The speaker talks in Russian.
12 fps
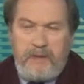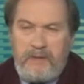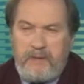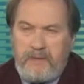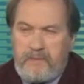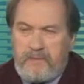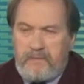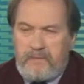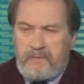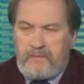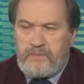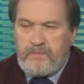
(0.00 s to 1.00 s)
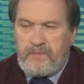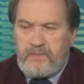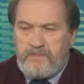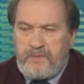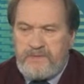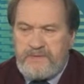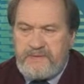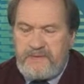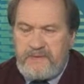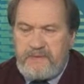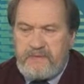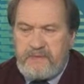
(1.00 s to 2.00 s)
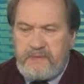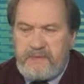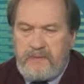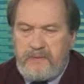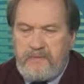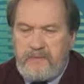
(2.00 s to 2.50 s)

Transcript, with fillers: и вот по, по мастерам, э,